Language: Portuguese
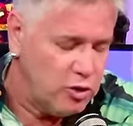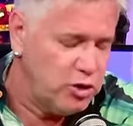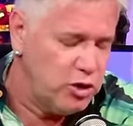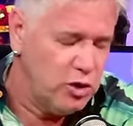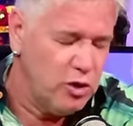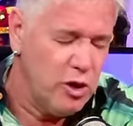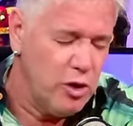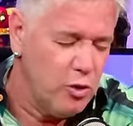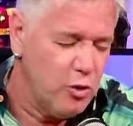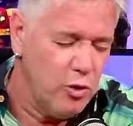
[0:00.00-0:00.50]

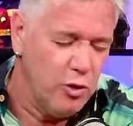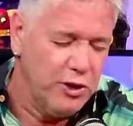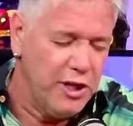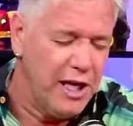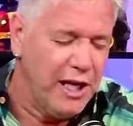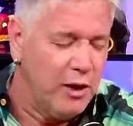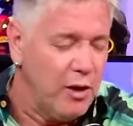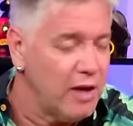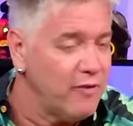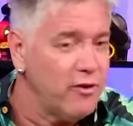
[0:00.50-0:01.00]
eu cortei
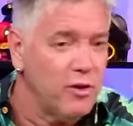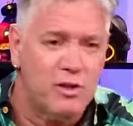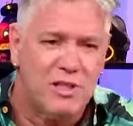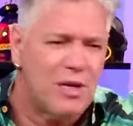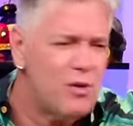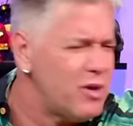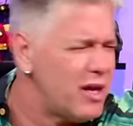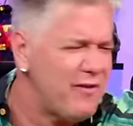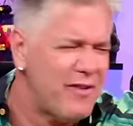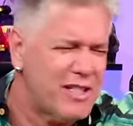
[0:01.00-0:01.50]
aquela hora, falou: você
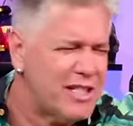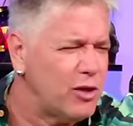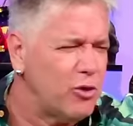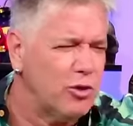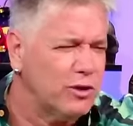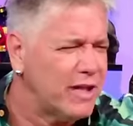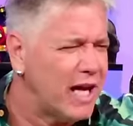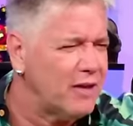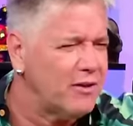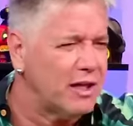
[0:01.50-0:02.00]
nunca vai ser
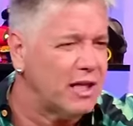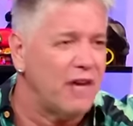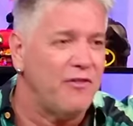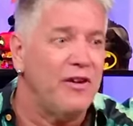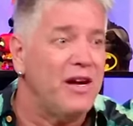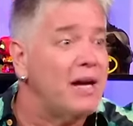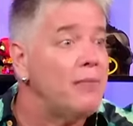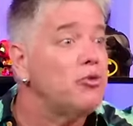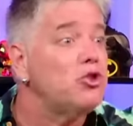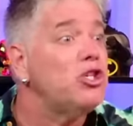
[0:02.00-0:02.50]
cortado daqui. É
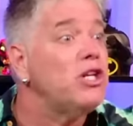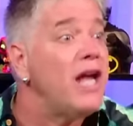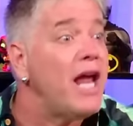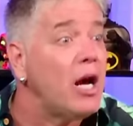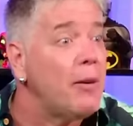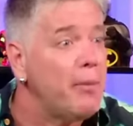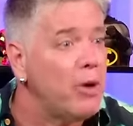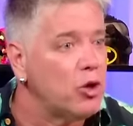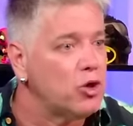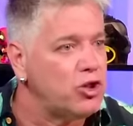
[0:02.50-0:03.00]
Fernanda Montenegro
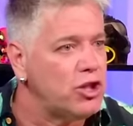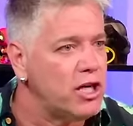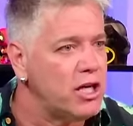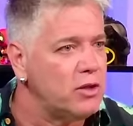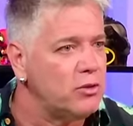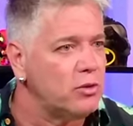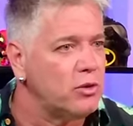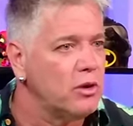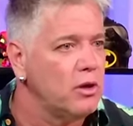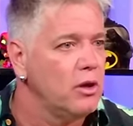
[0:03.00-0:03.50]
me
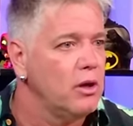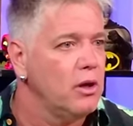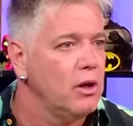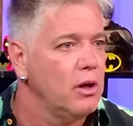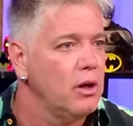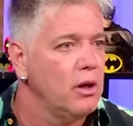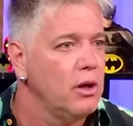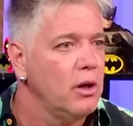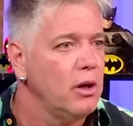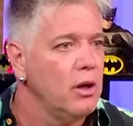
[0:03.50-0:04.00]
elogiando.
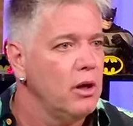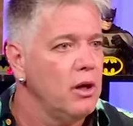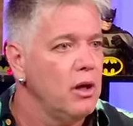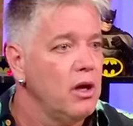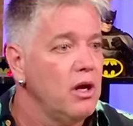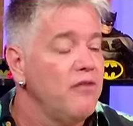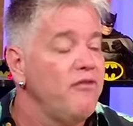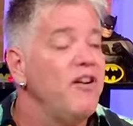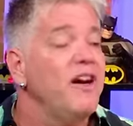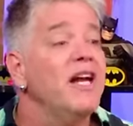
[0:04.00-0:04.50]

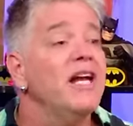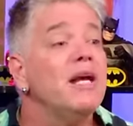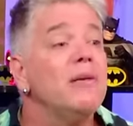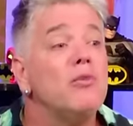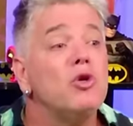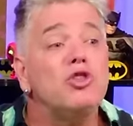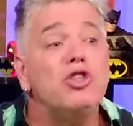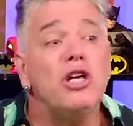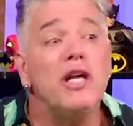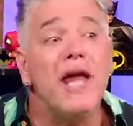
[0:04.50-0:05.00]
Fernanda
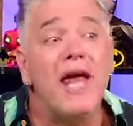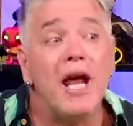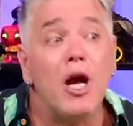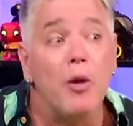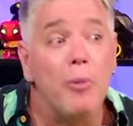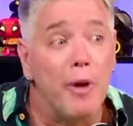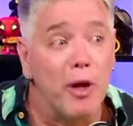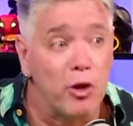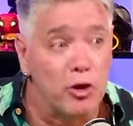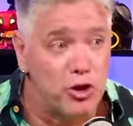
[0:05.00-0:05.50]
Montenegro
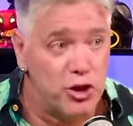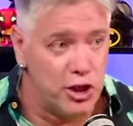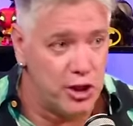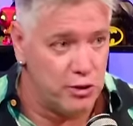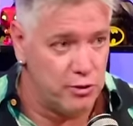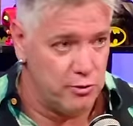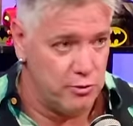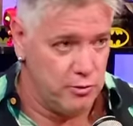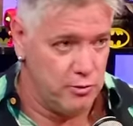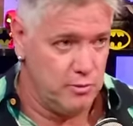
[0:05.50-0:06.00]
me
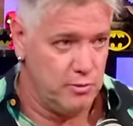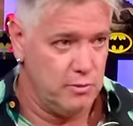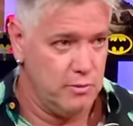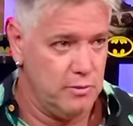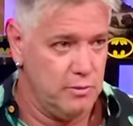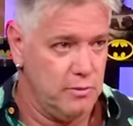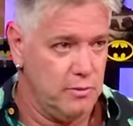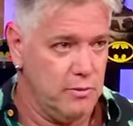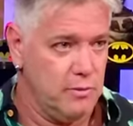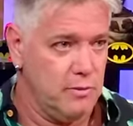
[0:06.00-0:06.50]
elogiando.
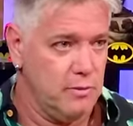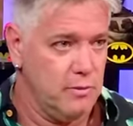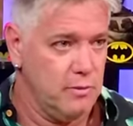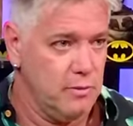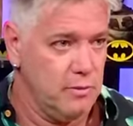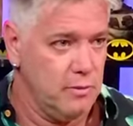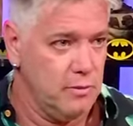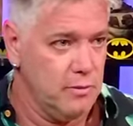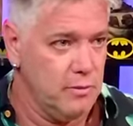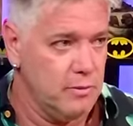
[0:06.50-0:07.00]
que
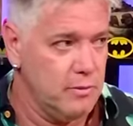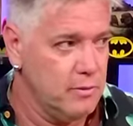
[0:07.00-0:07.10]
é mais